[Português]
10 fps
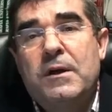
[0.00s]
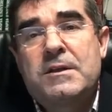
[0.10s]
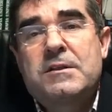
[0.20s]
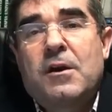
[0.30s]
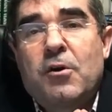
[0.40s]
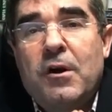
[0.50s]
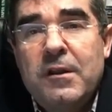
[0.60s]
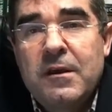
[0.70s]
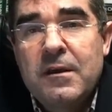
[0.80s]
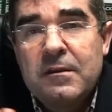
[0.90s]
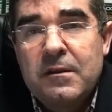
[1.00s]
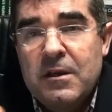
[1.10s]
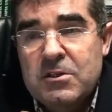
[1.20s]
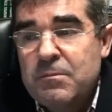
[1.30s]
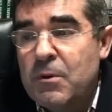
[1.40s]
esta crónica de que
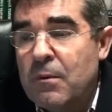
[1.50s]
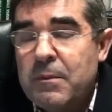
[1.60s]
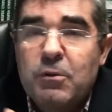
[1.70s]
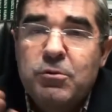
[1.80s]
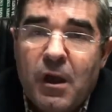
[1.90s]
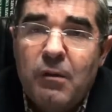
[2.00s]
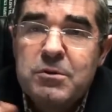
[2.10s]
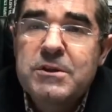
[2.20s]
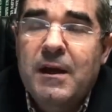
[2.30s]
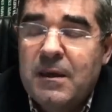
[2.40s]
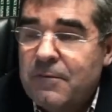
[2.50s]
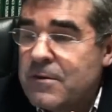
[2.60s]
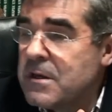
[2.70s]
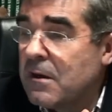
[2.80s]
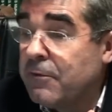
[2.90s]
este meu amigo Telmo está aqui a
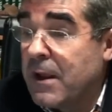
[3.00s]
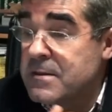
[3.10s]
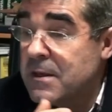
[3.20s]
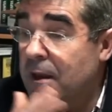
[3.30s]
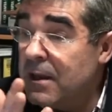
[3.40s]
fazer referência.